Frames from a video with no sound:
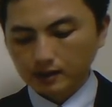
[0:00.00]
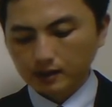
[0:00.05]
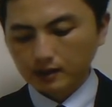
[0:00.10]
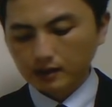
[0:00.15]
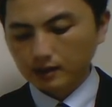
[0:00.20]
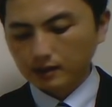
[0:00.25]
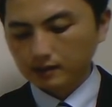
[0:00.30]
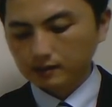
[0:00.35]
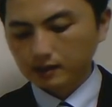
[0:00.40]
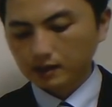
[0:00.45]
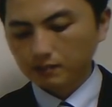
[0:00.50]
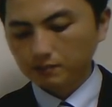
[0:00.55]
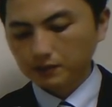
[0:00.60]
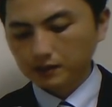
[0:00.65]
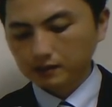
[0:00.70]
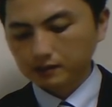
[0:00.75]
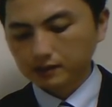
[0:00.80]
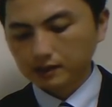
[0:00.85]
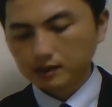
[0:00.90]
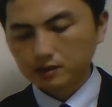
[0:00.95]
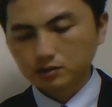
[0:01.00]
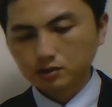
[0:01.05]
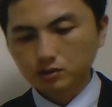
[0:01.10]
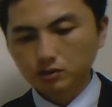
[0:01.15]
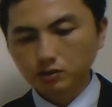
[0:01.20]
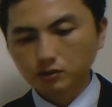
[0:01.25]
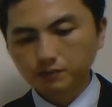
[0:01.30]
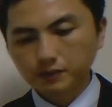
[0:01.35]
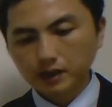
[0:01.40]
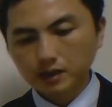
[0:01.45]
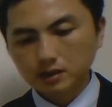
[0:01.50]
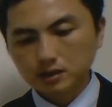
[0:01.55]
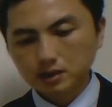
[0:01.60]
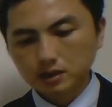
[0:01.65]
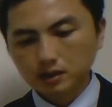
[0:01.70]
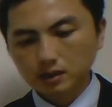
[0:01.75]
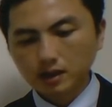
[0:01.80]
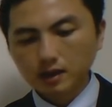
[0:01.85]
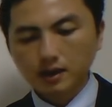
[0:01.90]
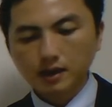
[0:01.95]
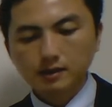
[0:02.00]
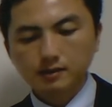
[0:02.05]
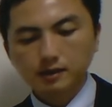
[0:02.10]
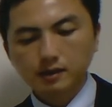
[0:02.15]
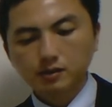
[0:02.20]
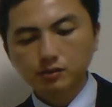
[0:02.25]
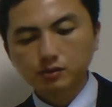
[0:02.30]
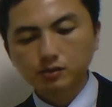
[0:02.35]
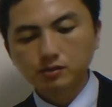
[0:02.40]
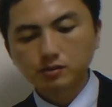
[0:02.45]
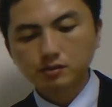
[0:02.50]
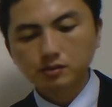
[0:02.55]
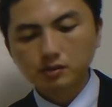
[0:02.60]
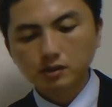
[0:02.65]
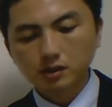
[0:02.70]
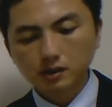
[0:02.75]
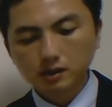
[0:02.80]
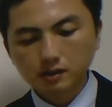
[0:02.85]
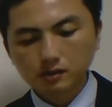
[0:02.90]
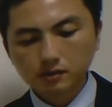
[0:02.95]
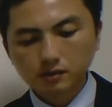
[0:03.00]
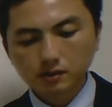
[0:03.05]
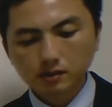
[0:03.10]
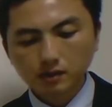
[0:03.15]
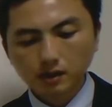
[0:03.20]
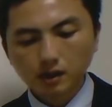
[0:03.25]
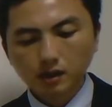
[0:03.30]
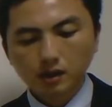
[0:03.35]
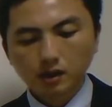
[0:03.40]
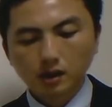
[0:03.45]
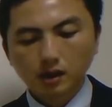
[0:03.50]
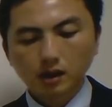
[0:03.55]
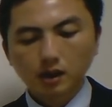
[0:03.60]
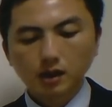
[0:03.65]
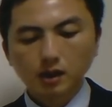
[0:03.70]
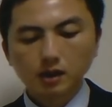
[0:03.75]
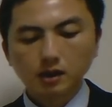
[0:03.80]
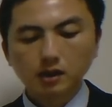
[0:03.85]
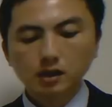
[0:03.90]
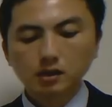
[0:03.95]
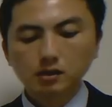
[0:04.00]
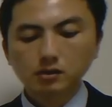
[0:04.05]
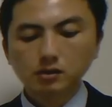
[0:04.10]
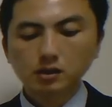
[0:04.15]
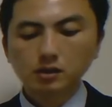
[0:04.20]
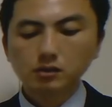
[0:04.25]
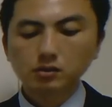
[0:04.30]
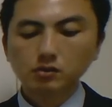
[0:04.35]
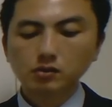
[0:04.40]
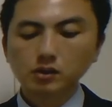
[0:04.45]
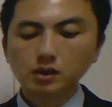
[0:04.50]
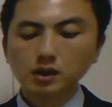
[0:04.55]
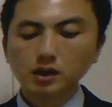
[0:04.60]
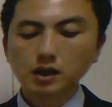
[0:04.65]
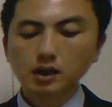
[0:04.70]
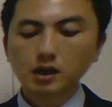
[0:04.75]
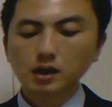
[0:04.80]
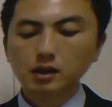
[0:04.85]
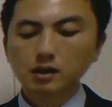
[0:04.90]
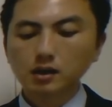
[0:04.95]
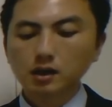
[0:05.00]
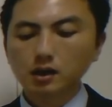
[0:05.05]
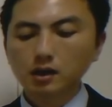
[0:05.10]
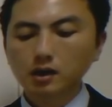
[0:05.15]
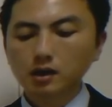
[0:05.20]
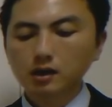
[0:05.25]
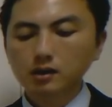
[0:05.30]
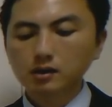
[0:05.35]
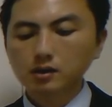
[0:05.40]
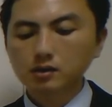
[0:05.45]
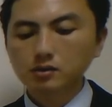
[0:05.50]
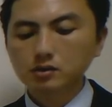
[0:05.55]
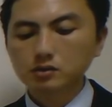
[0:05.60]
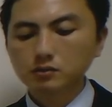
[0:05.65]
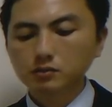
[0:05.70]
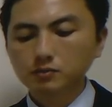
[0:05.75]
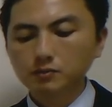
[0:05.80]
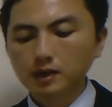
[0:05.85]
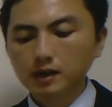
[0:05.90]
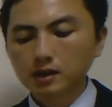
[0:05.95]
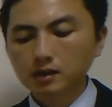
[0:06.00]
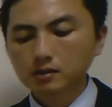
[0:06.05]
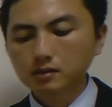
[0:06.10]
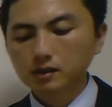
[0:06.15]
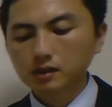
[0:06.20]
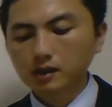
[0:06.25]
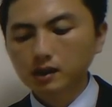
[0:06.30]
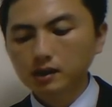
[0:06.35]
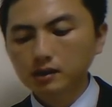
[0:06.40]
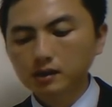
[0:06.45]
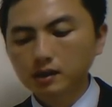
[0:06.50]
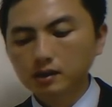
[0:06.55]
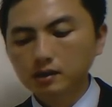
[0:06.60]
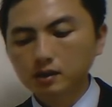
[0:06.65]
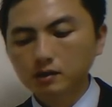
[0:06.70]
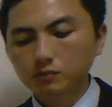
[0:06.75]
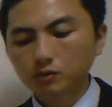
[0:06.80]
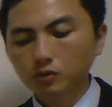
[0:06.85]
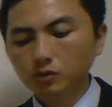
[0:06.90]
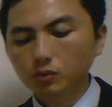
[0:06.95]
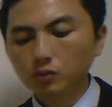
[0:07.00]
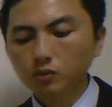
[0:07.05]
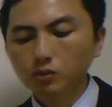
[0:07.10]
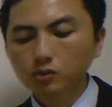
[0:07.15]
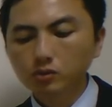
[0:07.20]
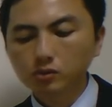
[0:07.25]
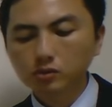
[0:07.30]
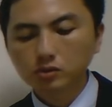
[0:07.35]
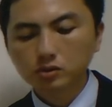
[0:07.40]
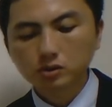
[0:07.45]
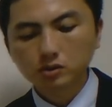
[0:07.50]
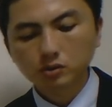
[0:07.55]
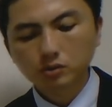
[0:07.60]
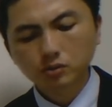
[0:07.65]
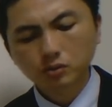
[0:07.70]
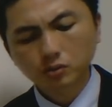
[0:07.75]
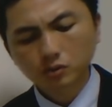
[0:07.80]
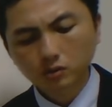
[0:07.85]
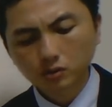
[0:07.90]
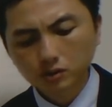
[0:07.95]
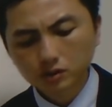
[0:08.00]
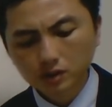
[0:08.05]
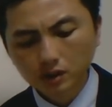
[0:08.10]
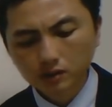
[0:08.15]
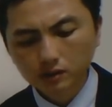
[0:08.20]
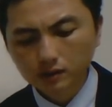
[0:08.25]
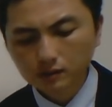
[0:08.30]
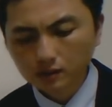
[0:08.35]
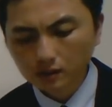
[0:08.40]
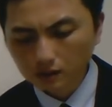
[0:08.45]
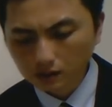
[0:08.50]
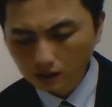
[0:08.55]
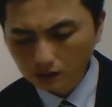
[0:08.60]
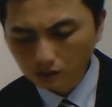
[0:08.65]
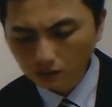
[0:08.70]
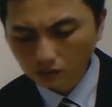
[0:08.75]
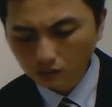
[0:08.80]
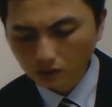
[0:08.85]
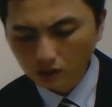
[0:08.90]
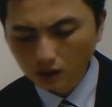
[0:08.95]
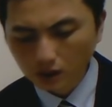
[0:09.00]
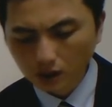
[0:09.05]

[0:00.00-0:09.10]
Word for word: えー、335ページで、えー、先ほどの続きですね。えー、医薬品との因果関係が必ずしも明確でないであっても報告とし報告してくださいねと。